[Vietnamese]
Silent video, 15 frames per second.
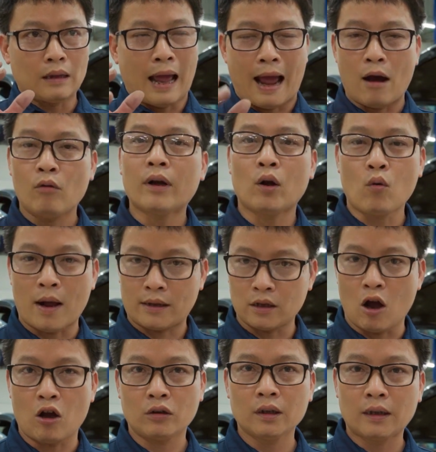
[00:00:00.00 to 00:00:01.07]
tháo cái quạt
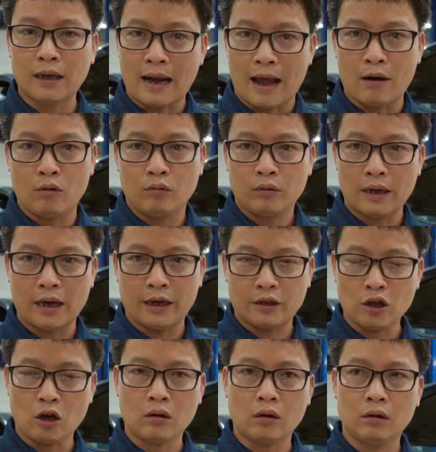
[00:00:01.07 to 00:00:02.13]
gió như thế nào để
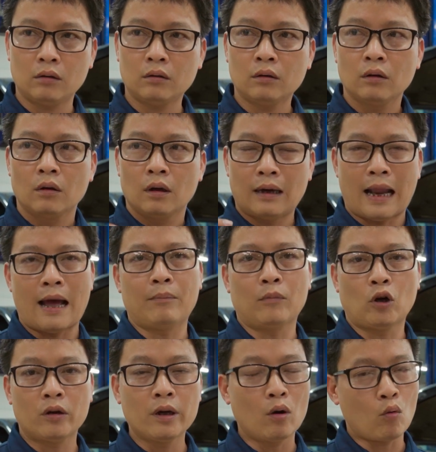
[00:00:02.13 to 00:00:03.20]
cho nó
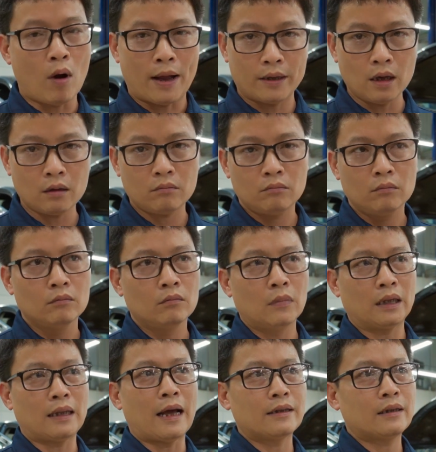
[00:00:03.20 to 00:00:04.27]
làm nó hiệu quả nhất.
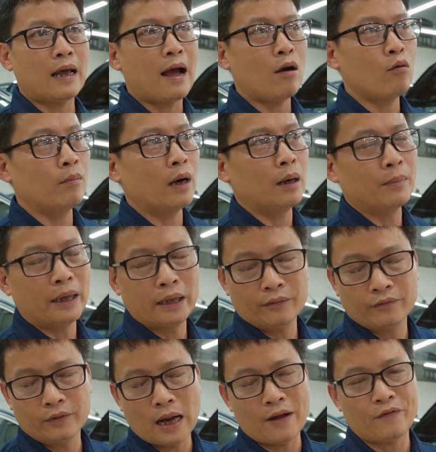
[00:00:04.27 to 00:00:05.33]
Mà tại sao mà
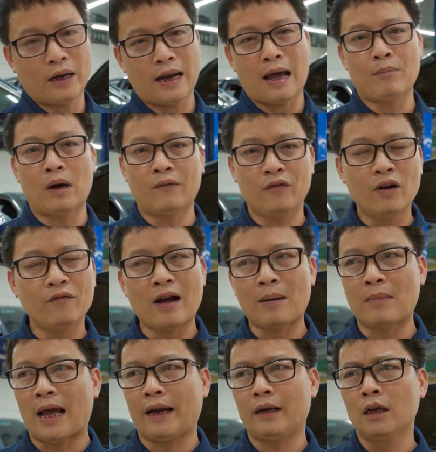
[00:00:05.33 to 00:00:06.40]
mình lại phải làm bằng phương
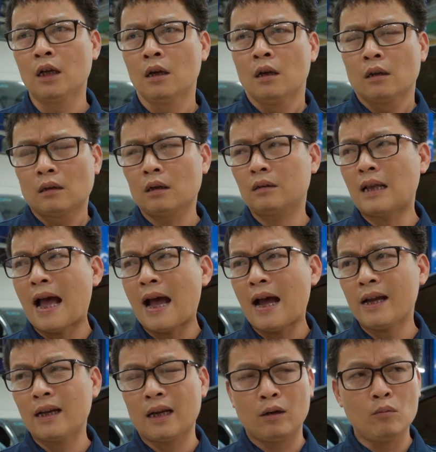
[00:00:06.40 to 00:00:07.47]
pháp này? Thực ra
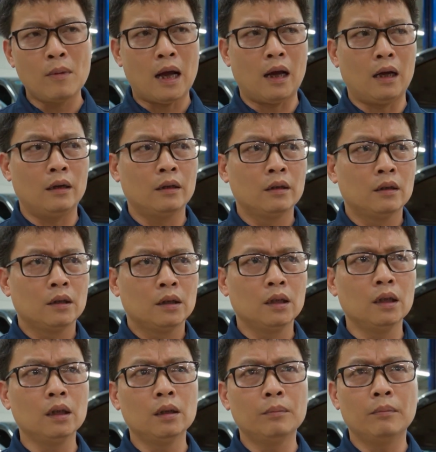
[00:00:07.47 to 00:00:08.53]
ấy, nếu mà
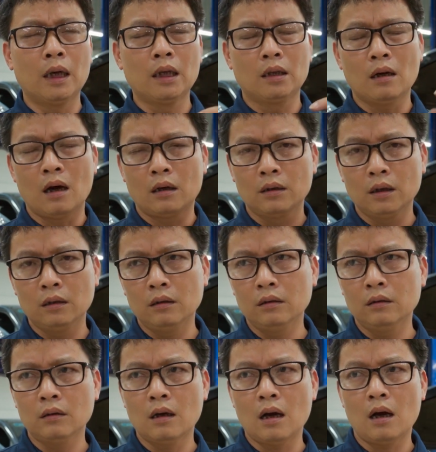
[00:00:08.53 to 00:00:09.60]
như bình thường
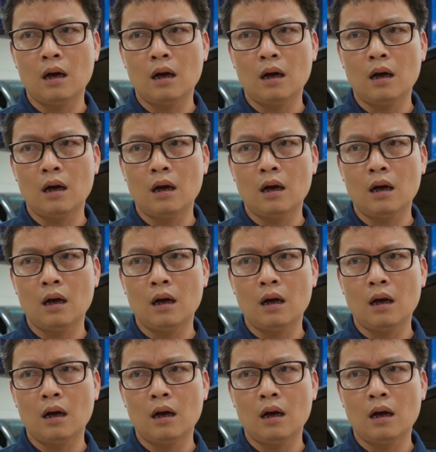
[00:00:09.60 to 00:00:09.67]
như